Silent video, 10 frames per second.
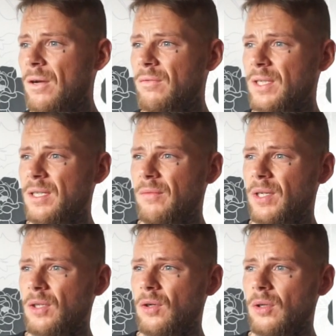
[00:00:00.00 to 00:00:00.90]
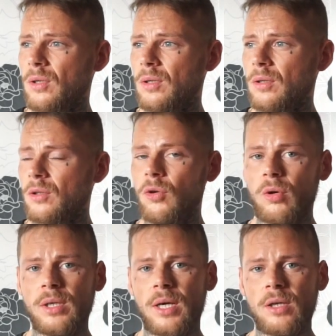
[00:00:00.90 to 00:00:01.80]
was haben wir noch?
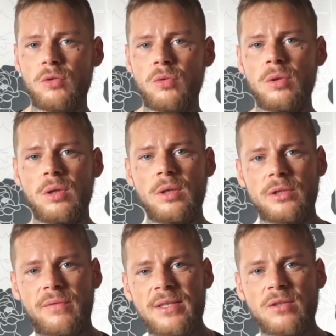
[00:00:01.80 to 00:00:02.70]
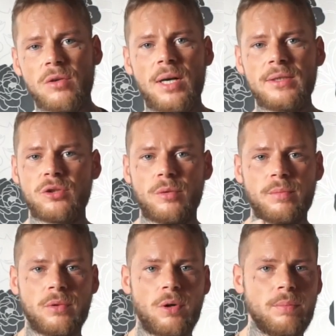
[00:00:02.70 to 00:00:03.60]
Gorilla Glue. Ich weiß noch gar nicht, ob,
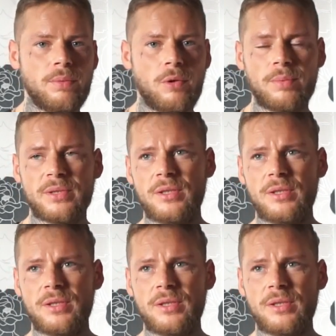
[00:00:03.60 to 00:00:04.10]
ob, ob es